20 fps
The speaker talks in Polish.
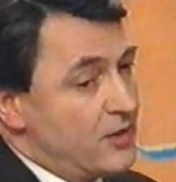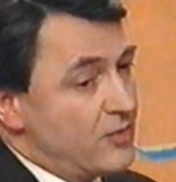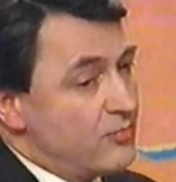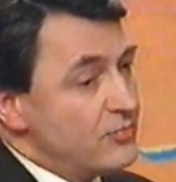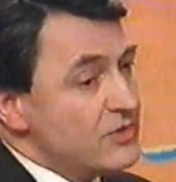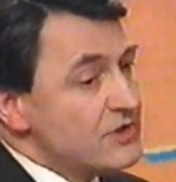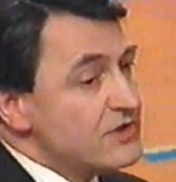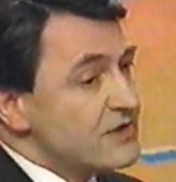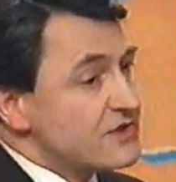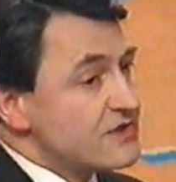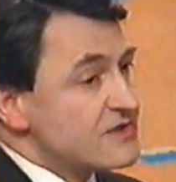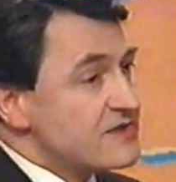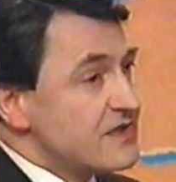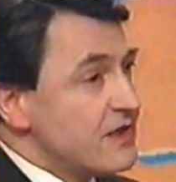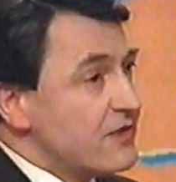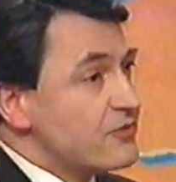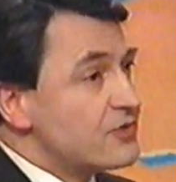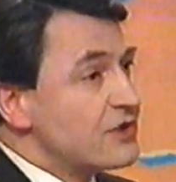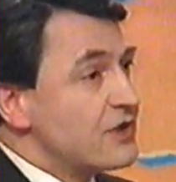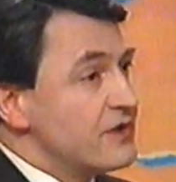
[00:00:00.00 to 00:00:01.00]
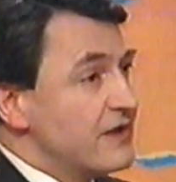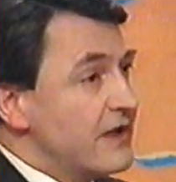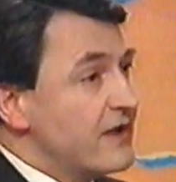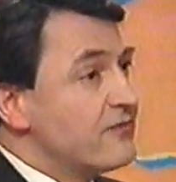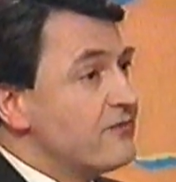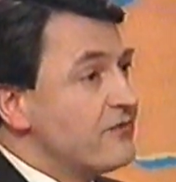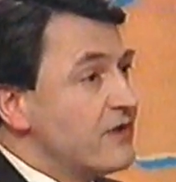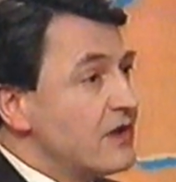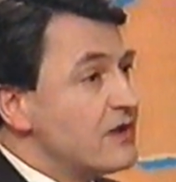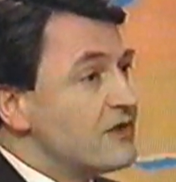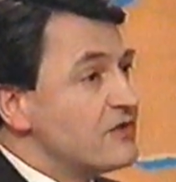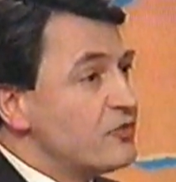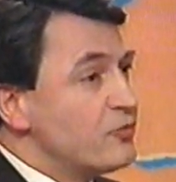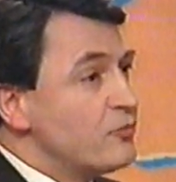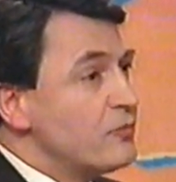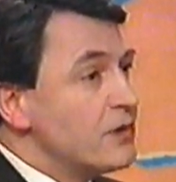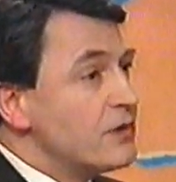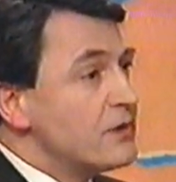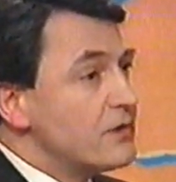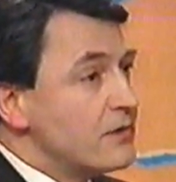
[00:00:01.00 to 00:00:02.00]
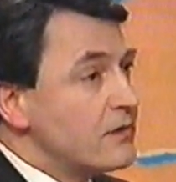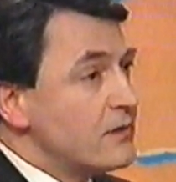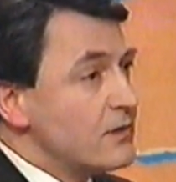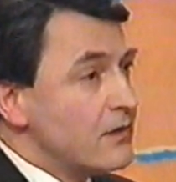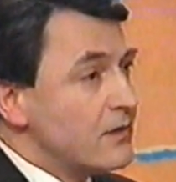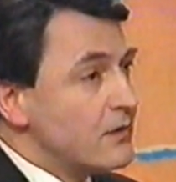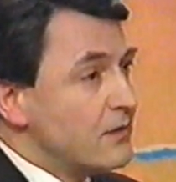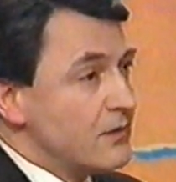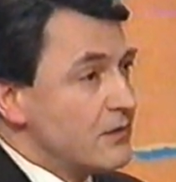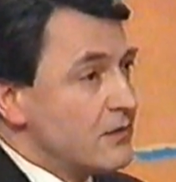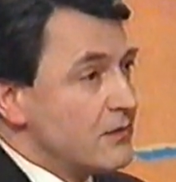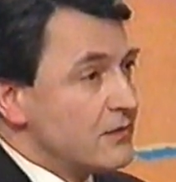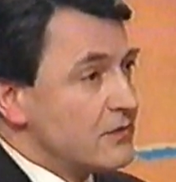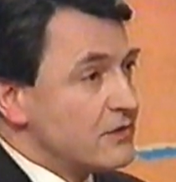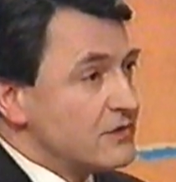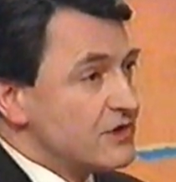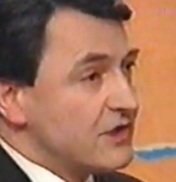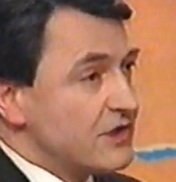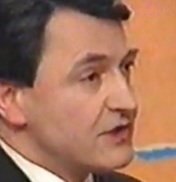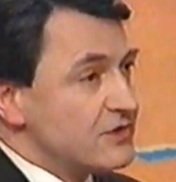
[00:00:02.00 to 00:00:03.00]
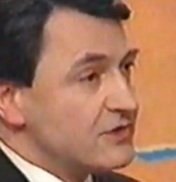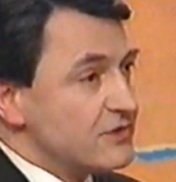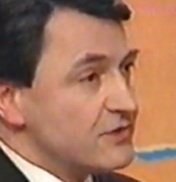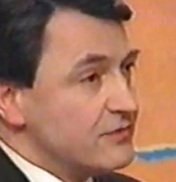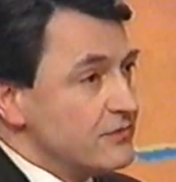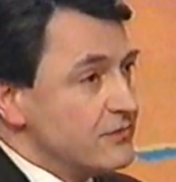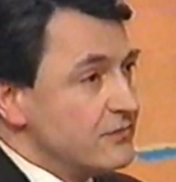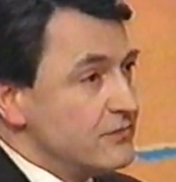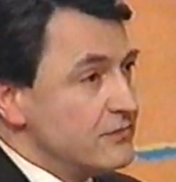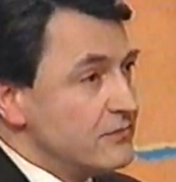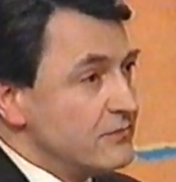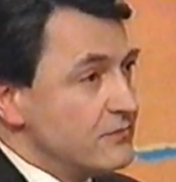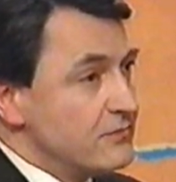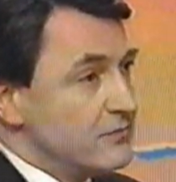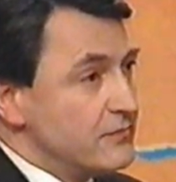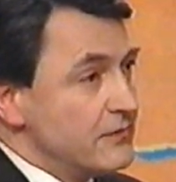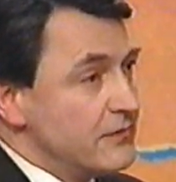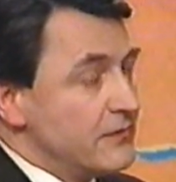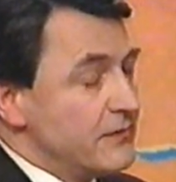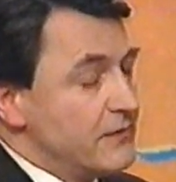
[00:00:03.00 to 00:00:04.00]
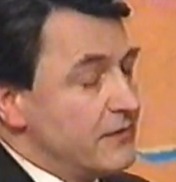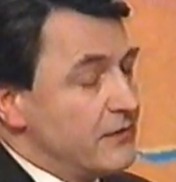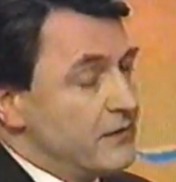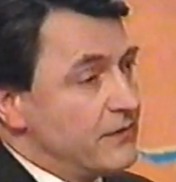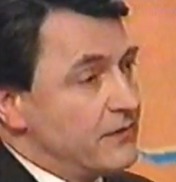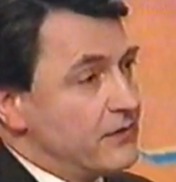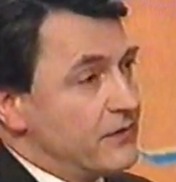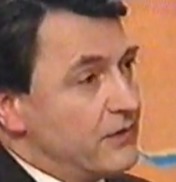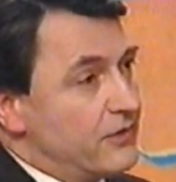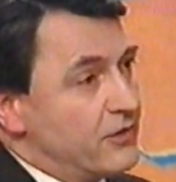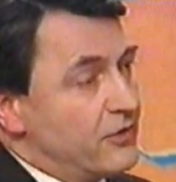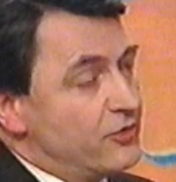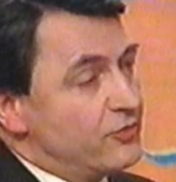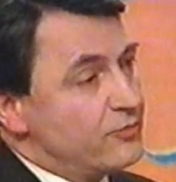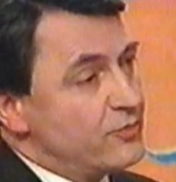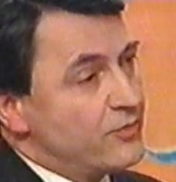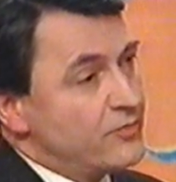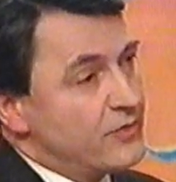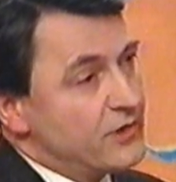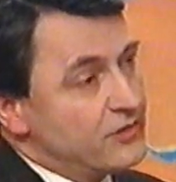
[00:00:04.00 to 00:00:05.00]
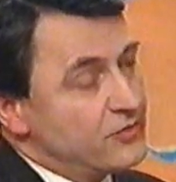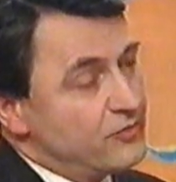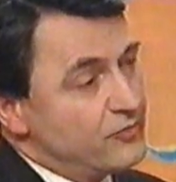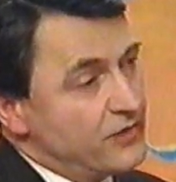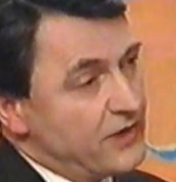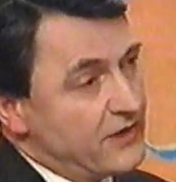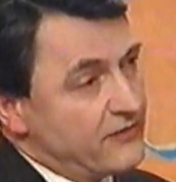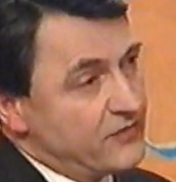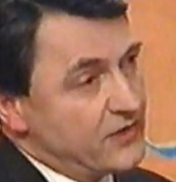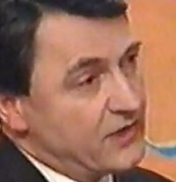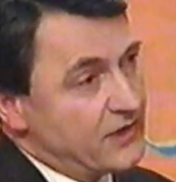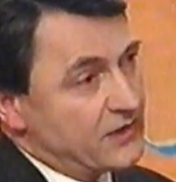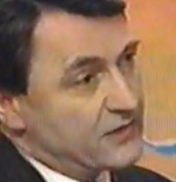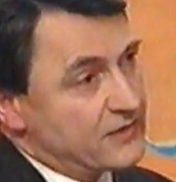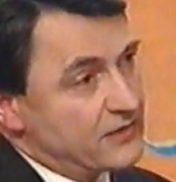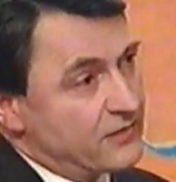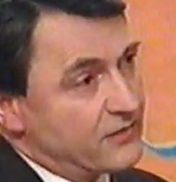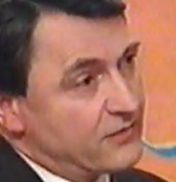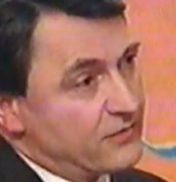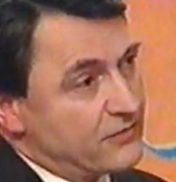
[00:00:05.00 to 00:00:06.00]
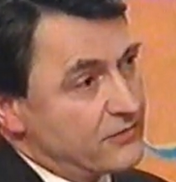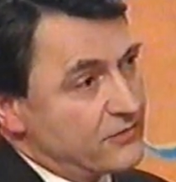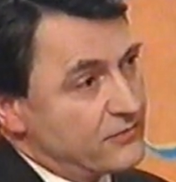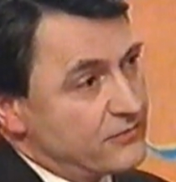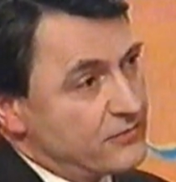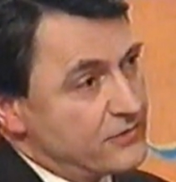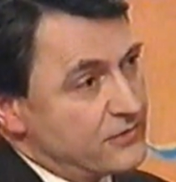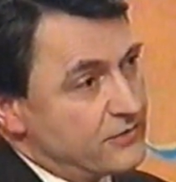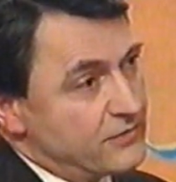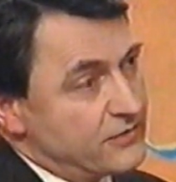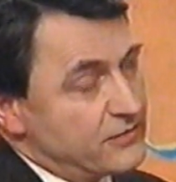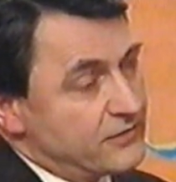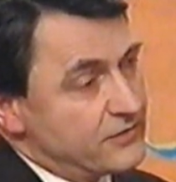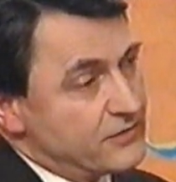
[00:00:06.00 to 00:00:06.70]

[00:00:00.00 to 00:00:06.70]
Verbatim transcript: myślę, że stało się tak wiele złych rzeczy e, od momentu ujawnienia tego, e,